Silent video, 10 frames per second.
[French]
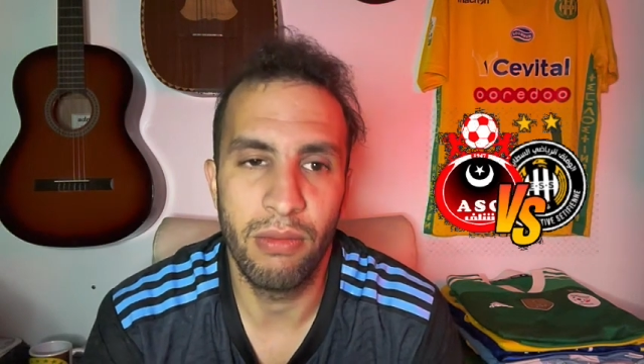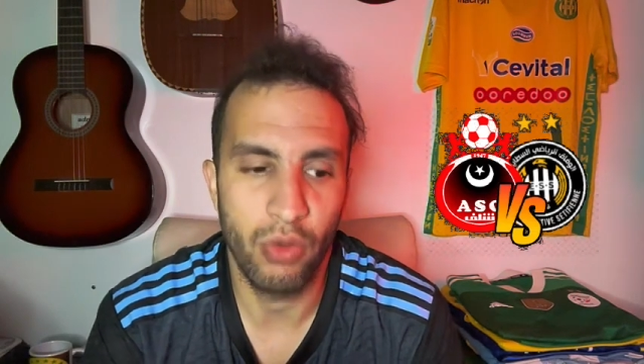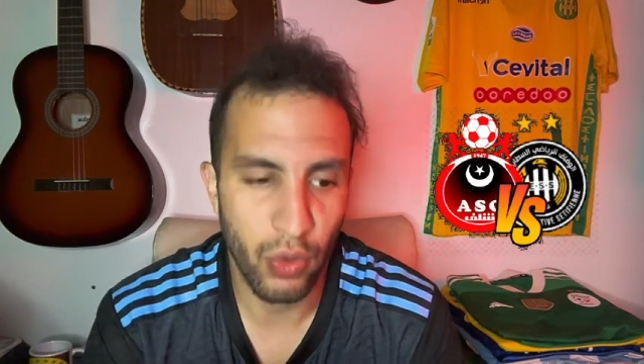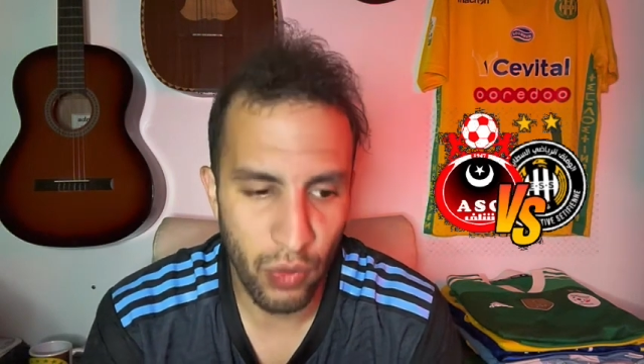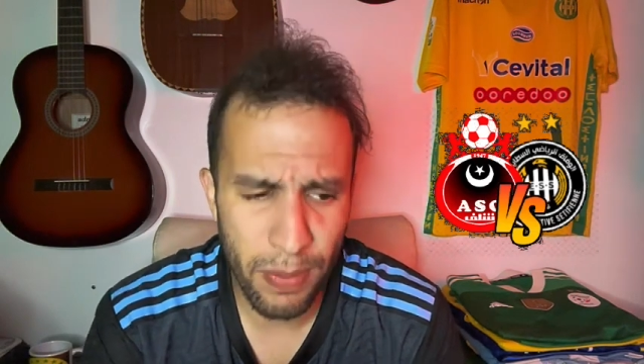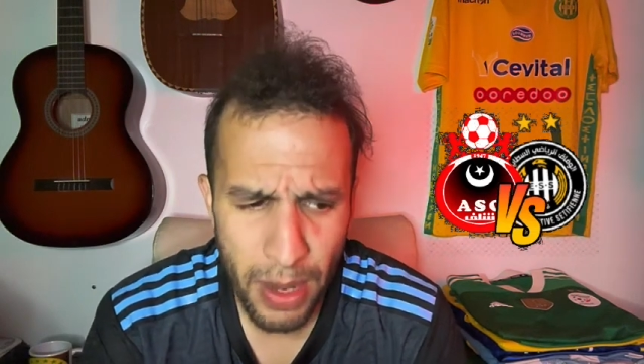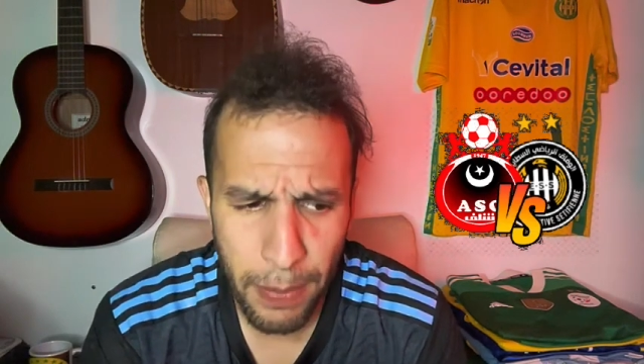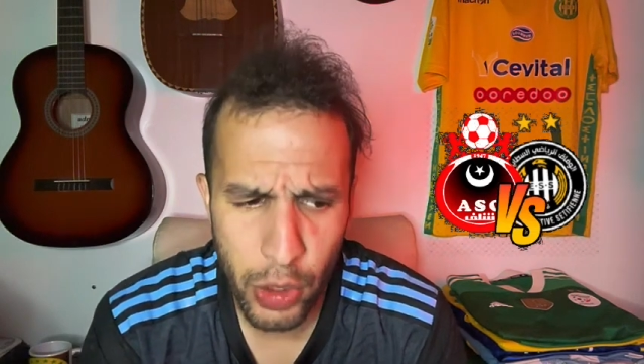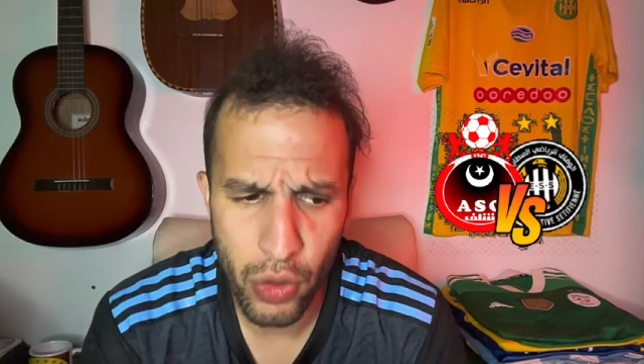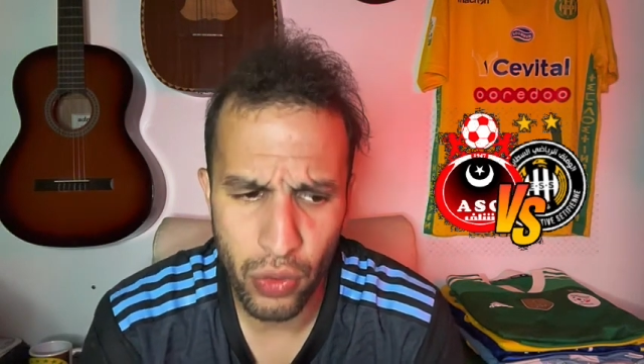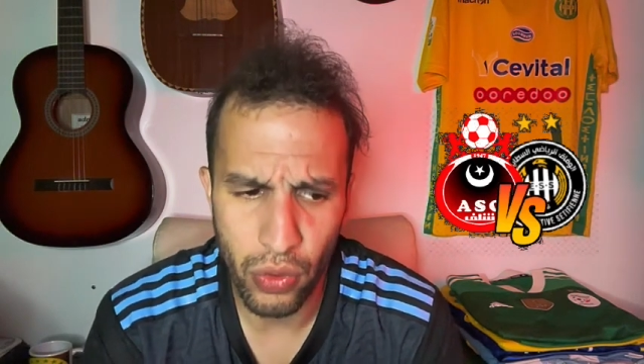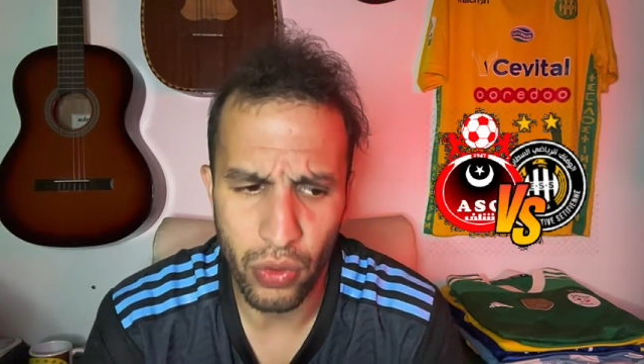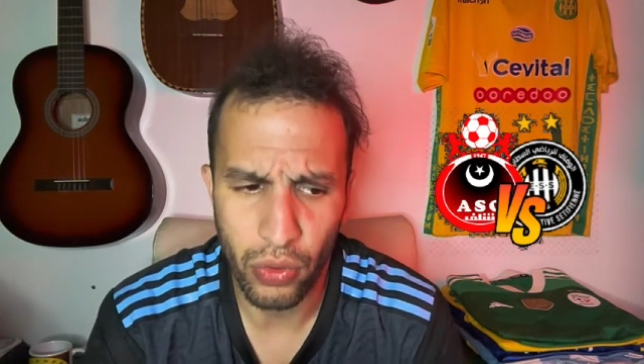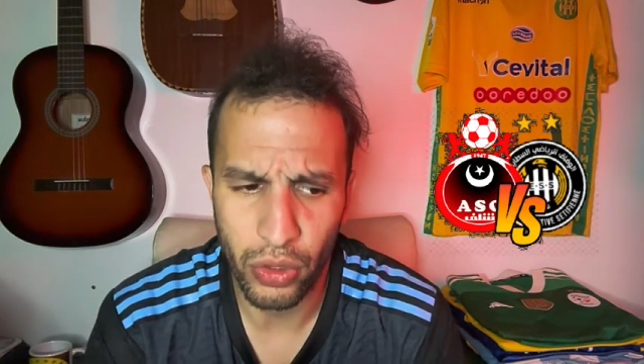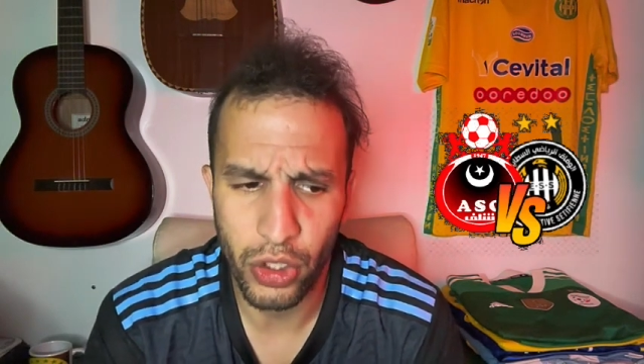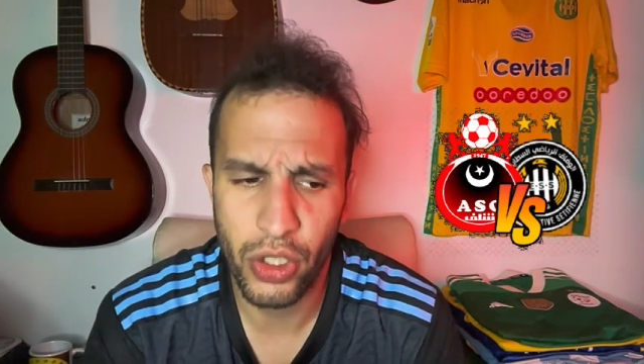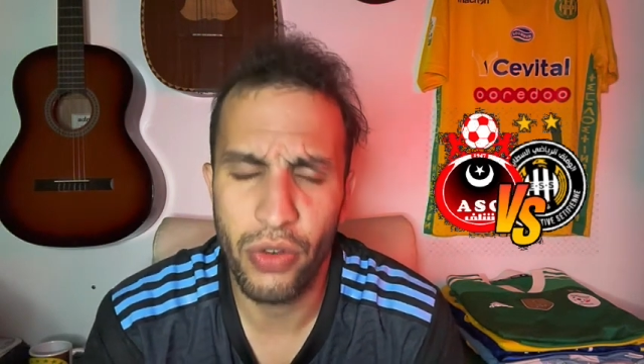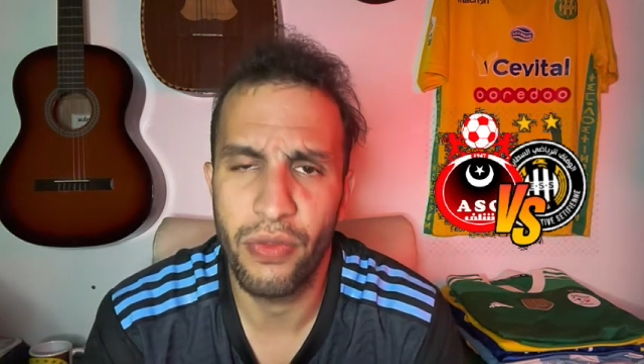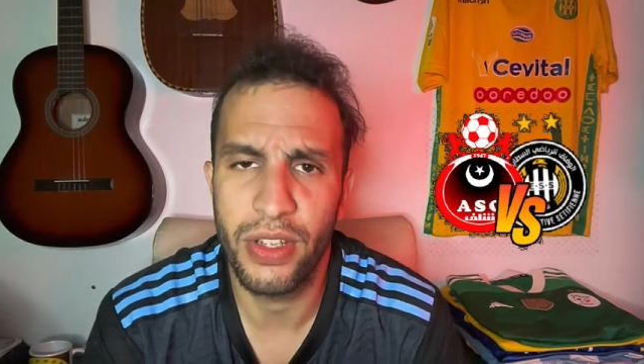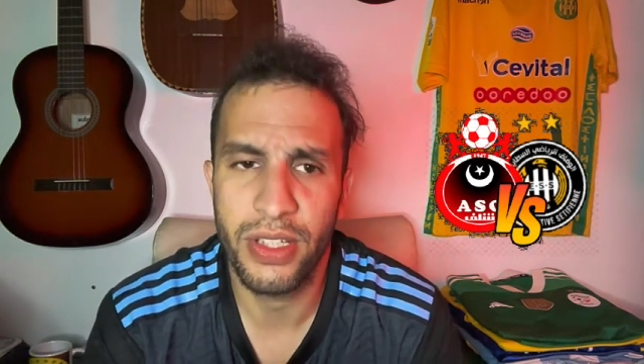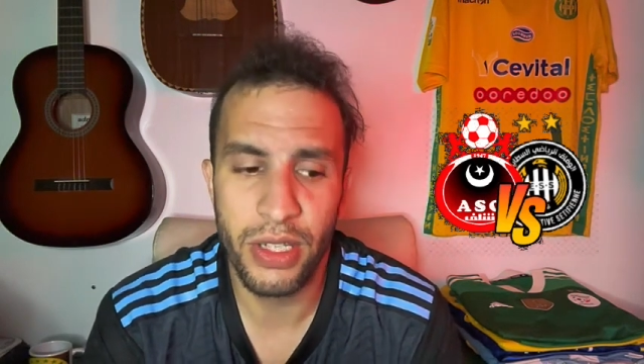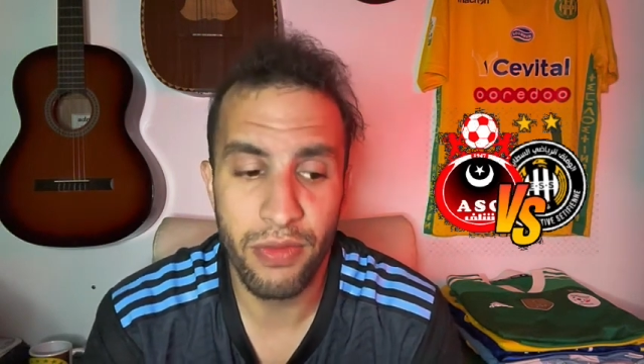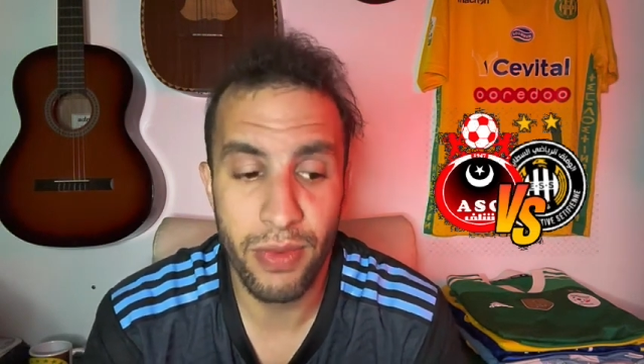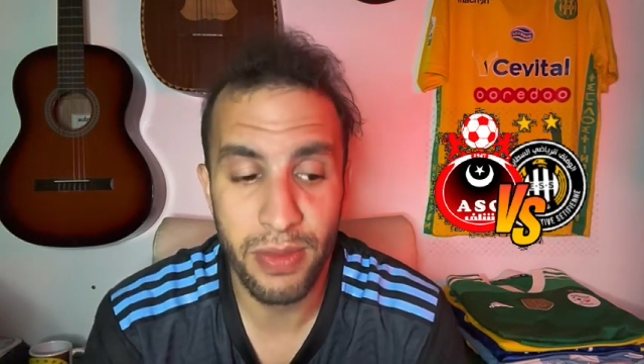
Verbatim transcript: je vois bien match nul entre schliff et Steve, même